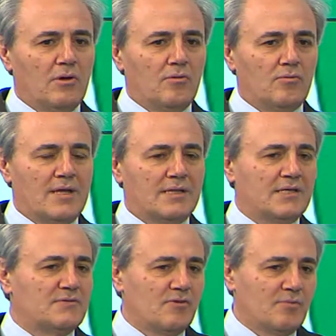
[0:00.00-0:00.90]
una
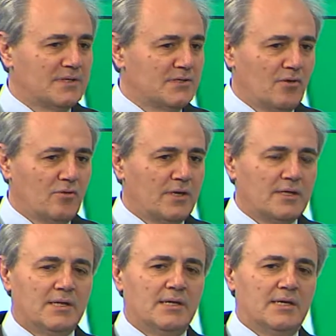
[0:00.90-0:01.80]

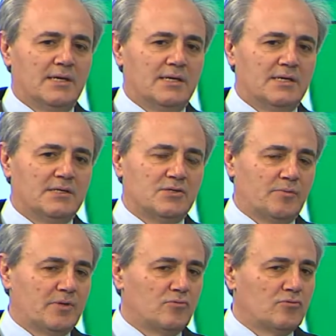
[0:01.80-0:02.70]
trasformazione eh,
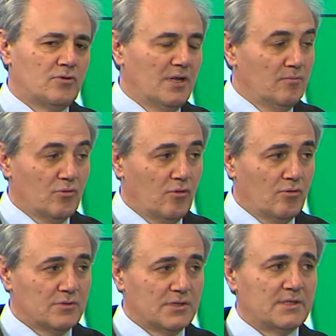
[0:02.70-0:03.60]
soprattutto delle
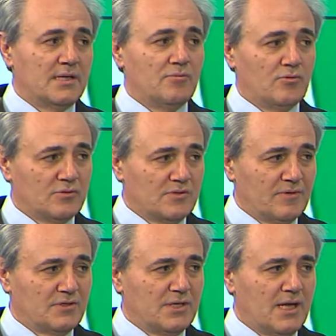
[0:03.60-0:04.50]
mucose, delle mucose
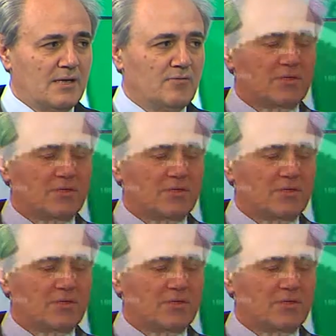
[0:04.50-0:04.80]
vaginali